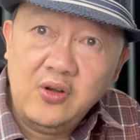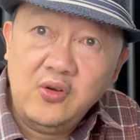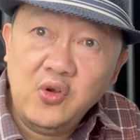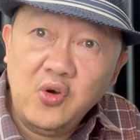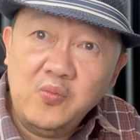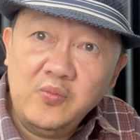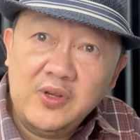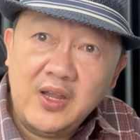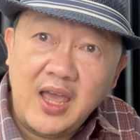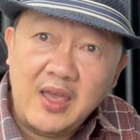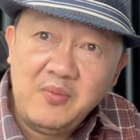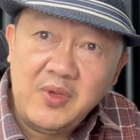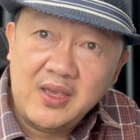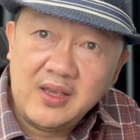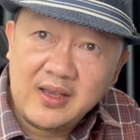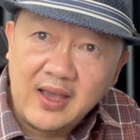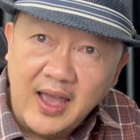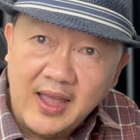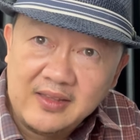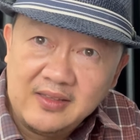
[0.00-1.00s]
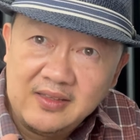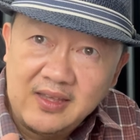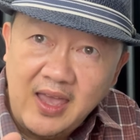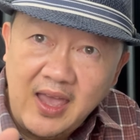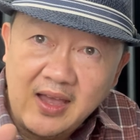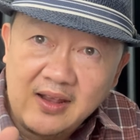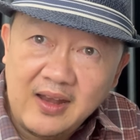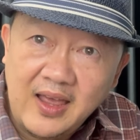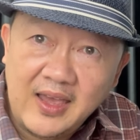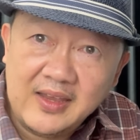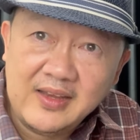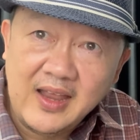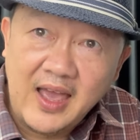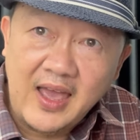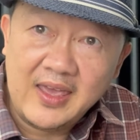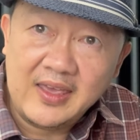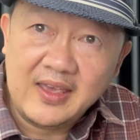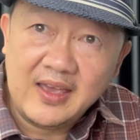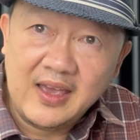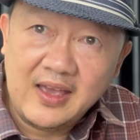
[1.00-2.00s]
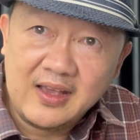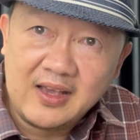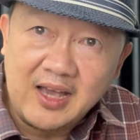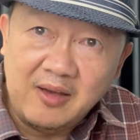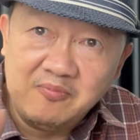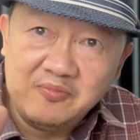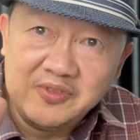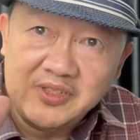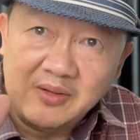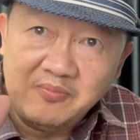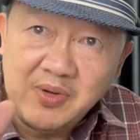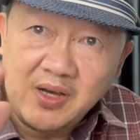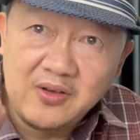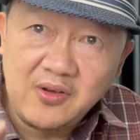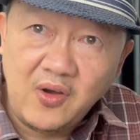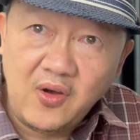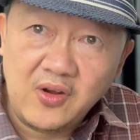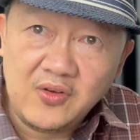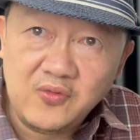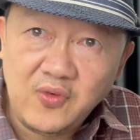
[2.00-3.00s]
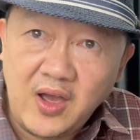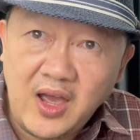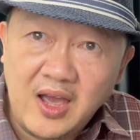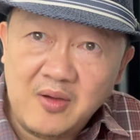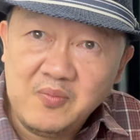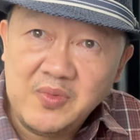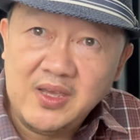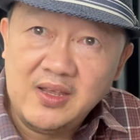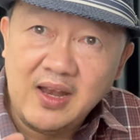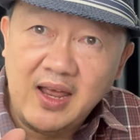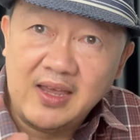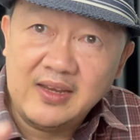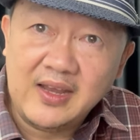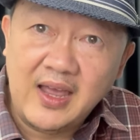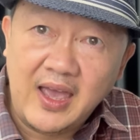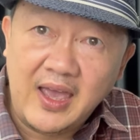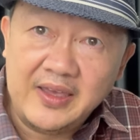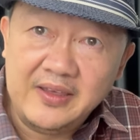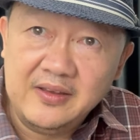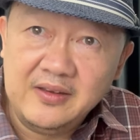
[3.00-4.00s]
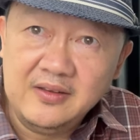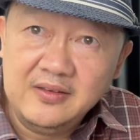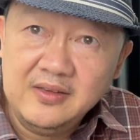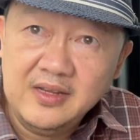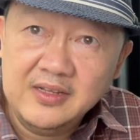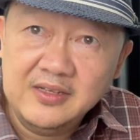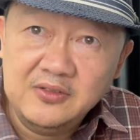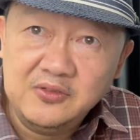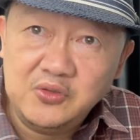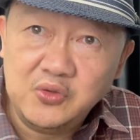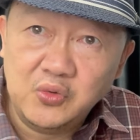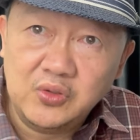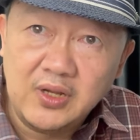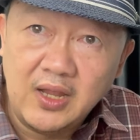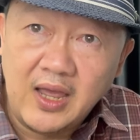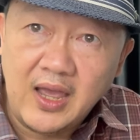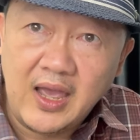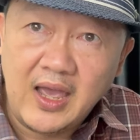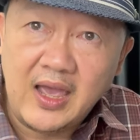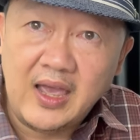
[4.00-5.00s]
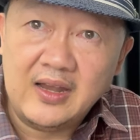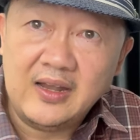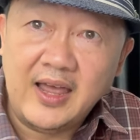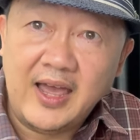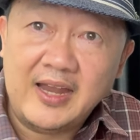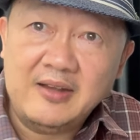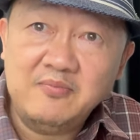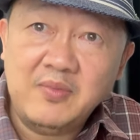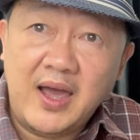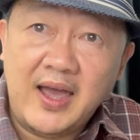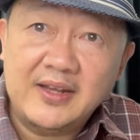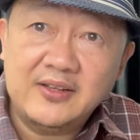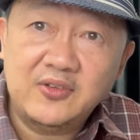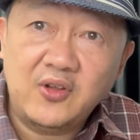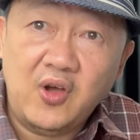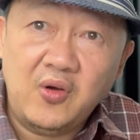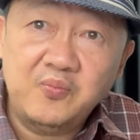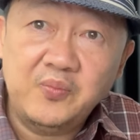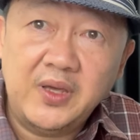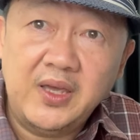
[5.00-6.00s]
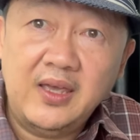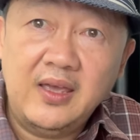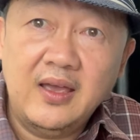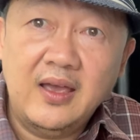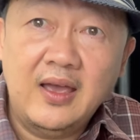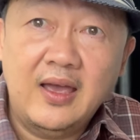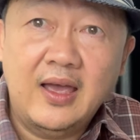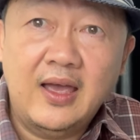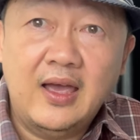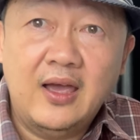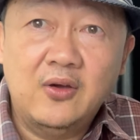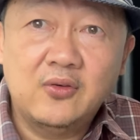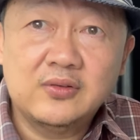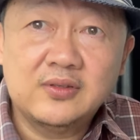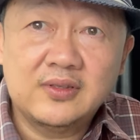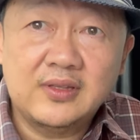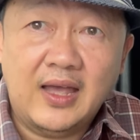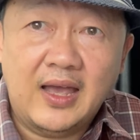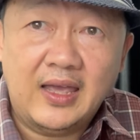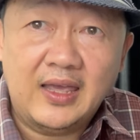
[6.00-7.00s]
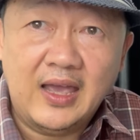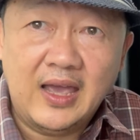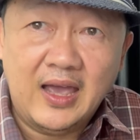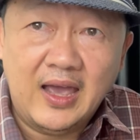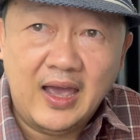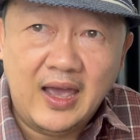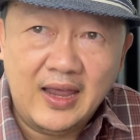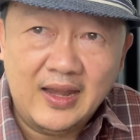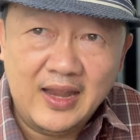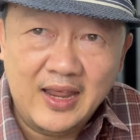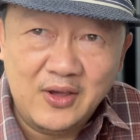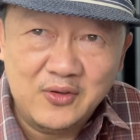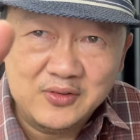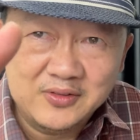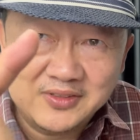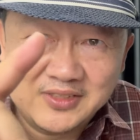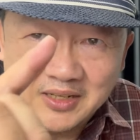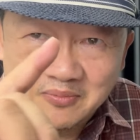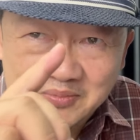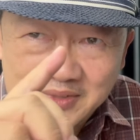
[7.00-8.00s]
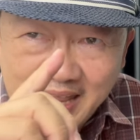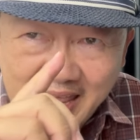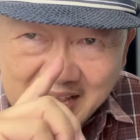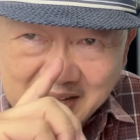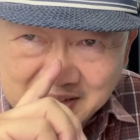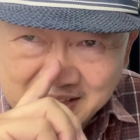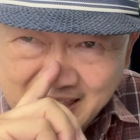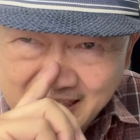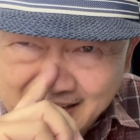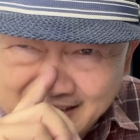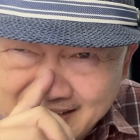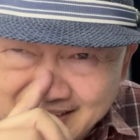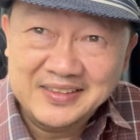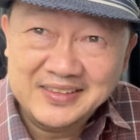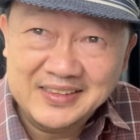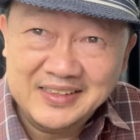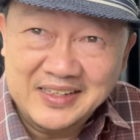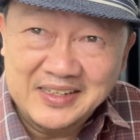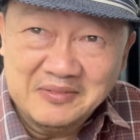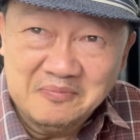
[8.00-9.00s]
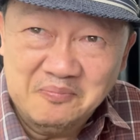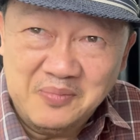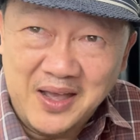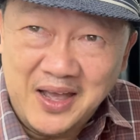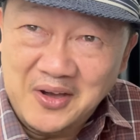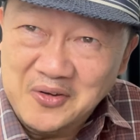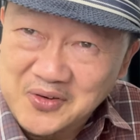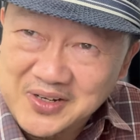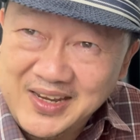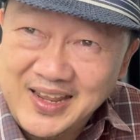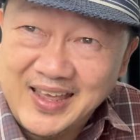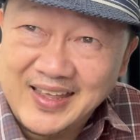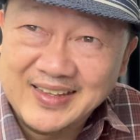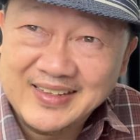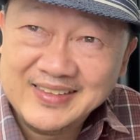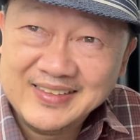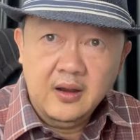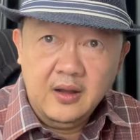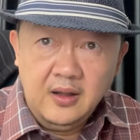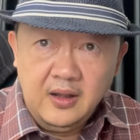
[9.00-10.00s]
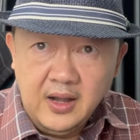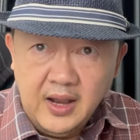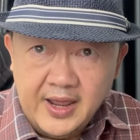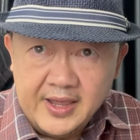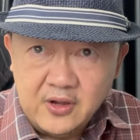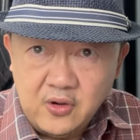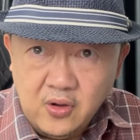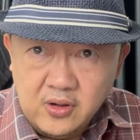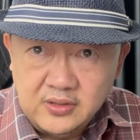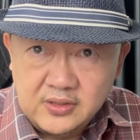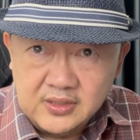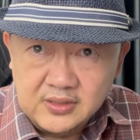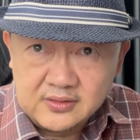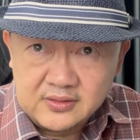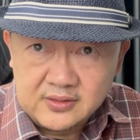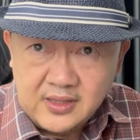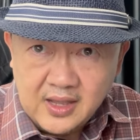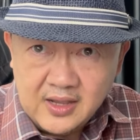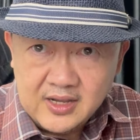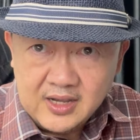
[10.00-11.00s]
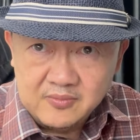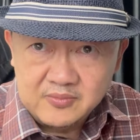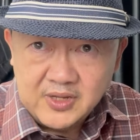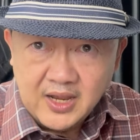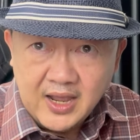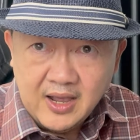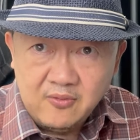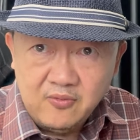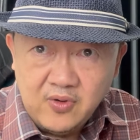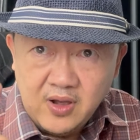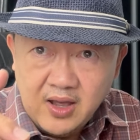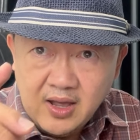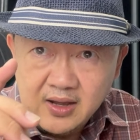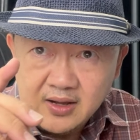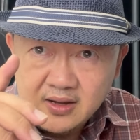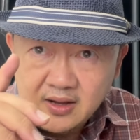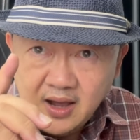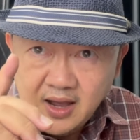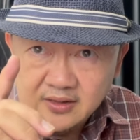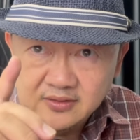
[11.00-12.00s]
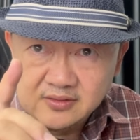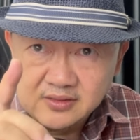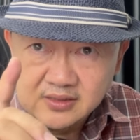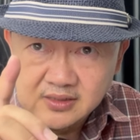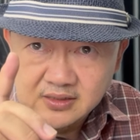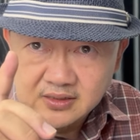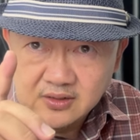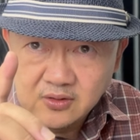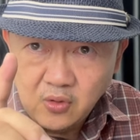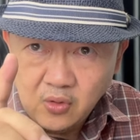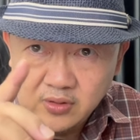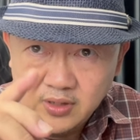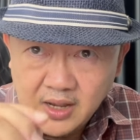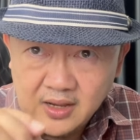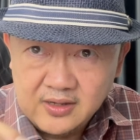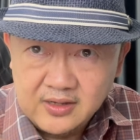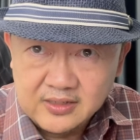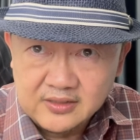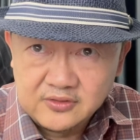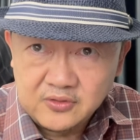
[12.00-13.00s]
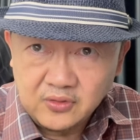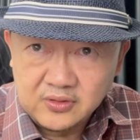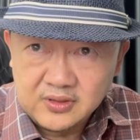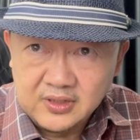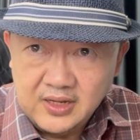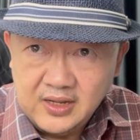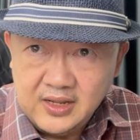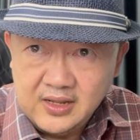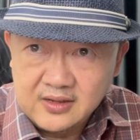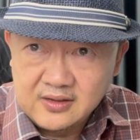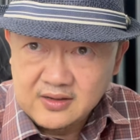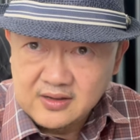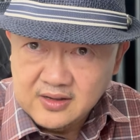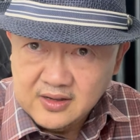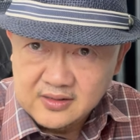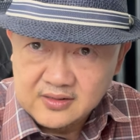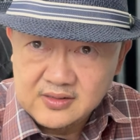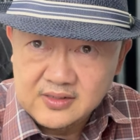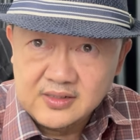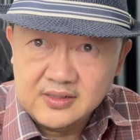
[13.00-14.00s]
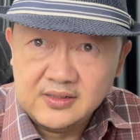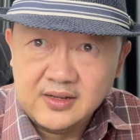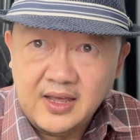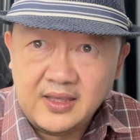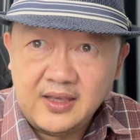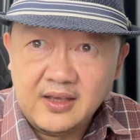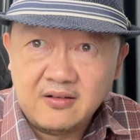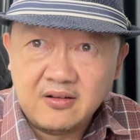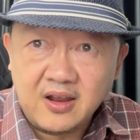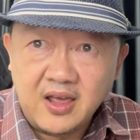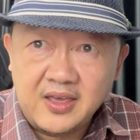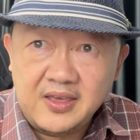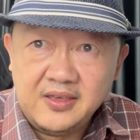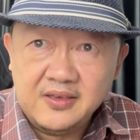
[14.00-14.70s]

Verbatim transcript: นลุมได้มีการแจ้งรายได้กับสรรพากรว่ามีรายได้ หนึ่งจุดห้าล้านบาทต่อปีเอาตายห่าแล้วสำแดงเท็จหรือเปล่าเนี่ยหลายคนจึงตั้งคำถามว่าการซื้อโกดังเงินสดนี้เกิดขึ้นได้อย่างไร